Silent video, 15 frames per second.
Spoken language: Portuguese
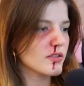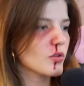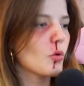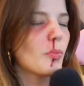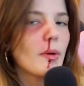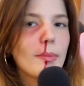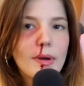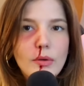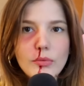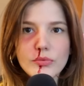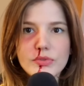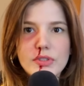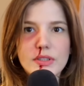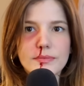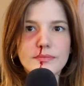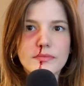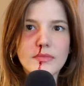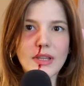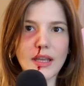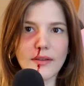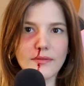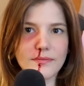Desculpa a bagunça,
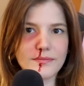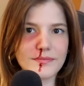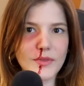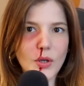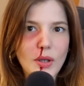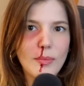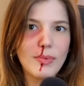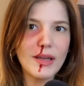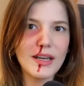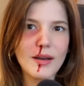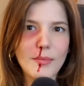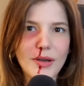tá? Não repara na